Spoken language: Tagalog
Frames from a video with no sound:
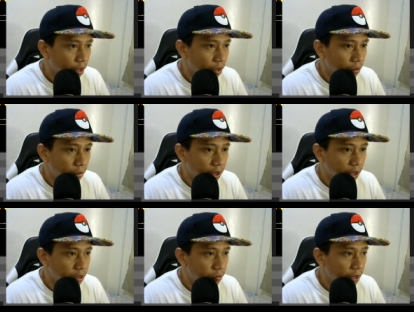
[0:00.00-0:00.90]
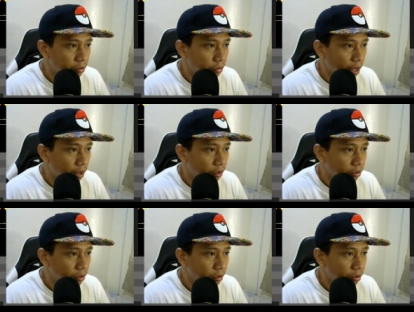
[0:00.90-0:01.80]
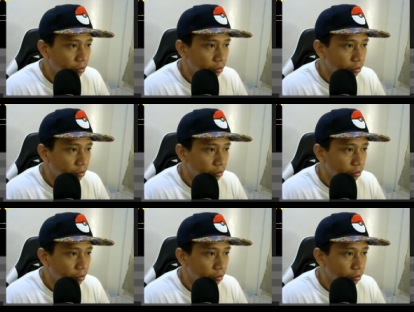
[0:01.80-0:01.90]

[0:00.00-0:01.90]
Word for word: Then, particles pala yung background. So,